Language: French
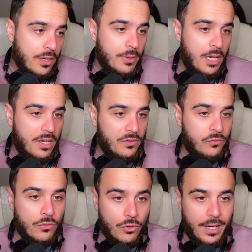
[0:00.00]
même un,
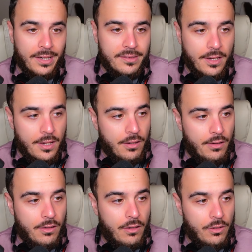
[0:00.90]
son correct
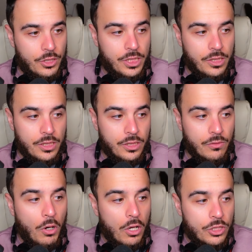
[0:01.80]
euh, qui,
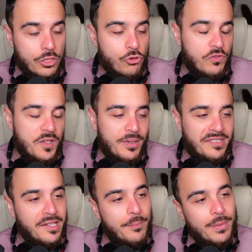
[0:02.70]
voilà, qui, je sais pas si
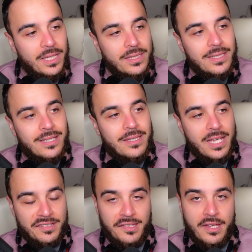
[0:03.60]
ça méritait d'être
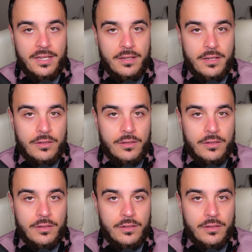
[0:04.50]
extrait